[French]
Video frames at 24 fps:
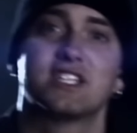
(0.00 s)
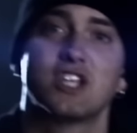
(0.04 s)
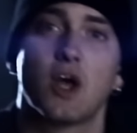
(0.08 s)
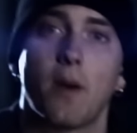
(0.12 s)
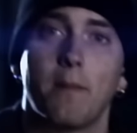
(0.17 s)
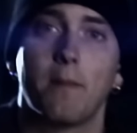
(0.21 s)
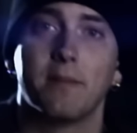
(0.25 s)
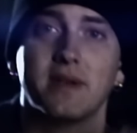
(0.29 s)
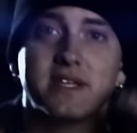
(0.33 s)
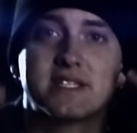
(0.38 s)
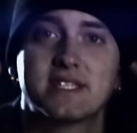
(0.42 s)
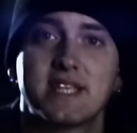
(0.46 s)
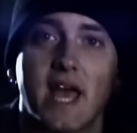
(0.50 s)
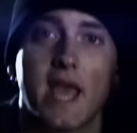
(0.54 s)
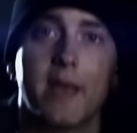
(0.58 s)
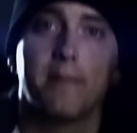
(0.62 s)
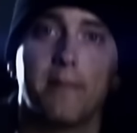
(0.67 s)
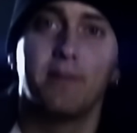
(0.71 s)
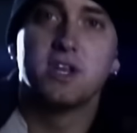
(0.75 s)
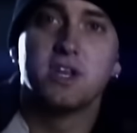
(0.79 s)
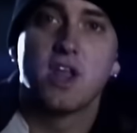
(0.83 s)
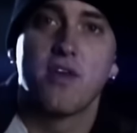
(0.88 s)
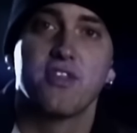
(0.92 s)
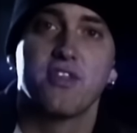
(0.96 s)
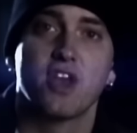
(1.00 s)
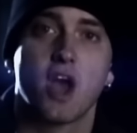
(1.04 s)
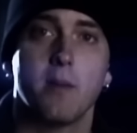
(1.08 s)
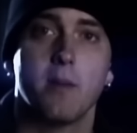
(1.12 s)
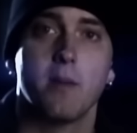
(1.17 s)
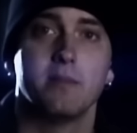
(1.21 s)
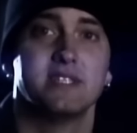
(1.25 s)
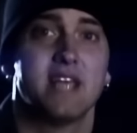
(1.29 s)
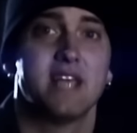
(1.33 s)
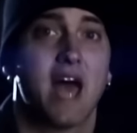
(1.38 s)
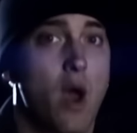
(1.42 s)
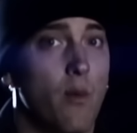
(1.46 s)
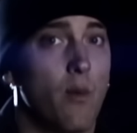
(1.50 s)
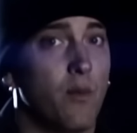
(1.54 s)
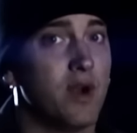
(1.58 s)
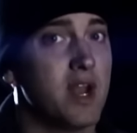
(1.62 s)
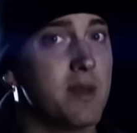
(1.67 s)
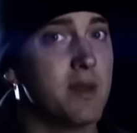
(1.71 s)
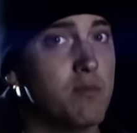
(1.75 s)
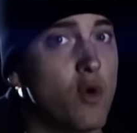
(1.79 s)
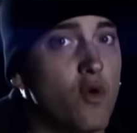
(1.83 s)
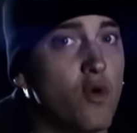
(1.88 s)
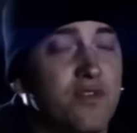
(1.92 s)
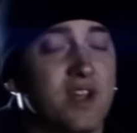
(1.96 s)
sur le corps d'Eminem,
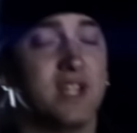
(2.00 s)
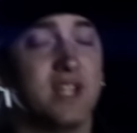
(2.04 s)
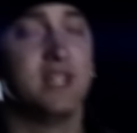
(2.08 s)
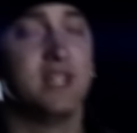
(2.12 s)
rappelant